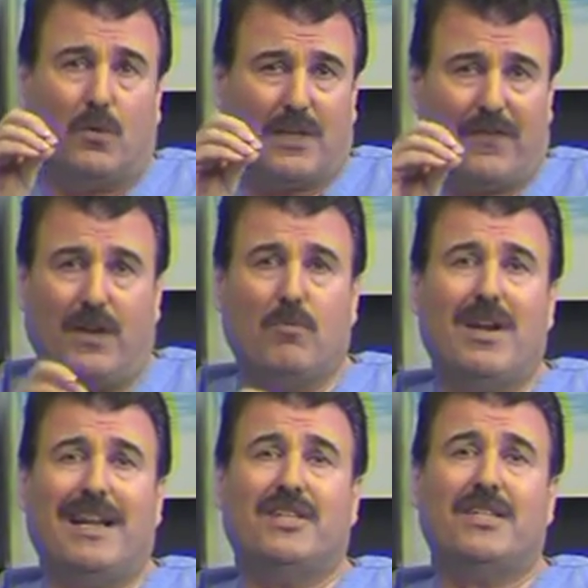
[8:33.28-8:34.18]
ودفع
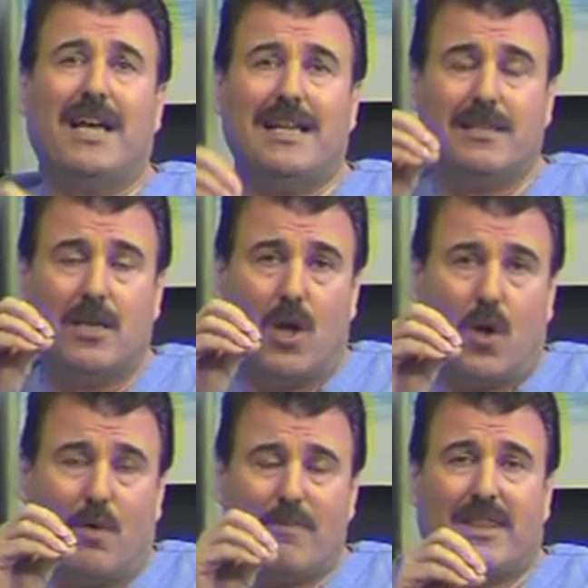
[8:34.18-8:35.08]
البول على الجهاز
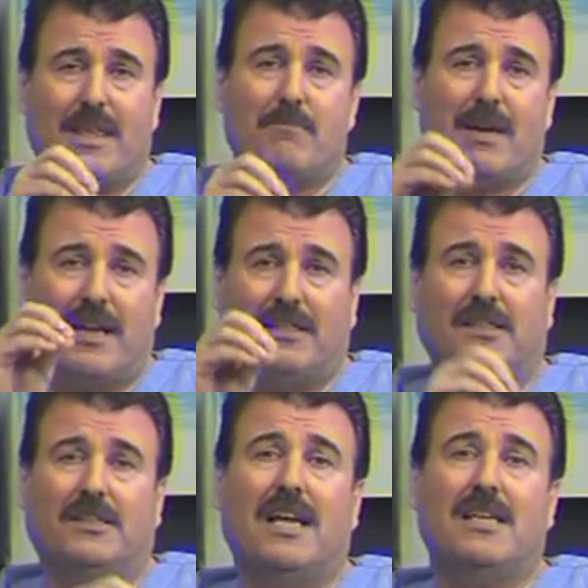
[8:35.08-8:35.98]
ومن ثم راح
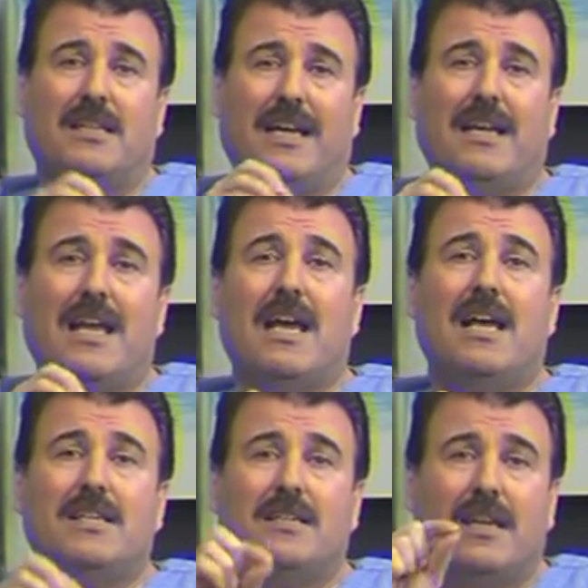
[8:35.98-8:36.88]
تحتاج
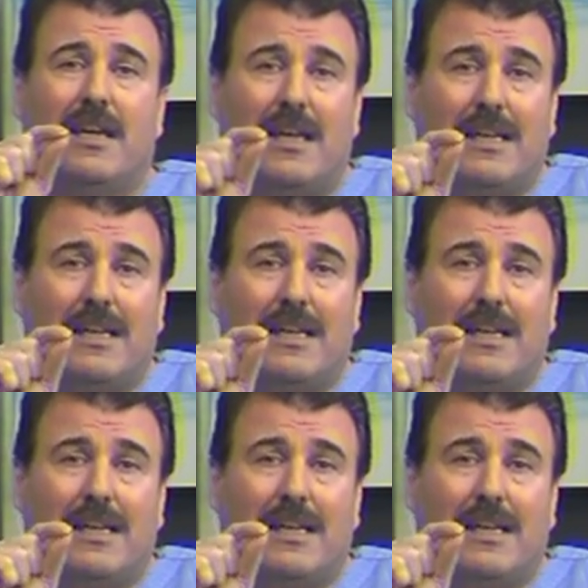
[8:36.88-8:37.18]
لعلاج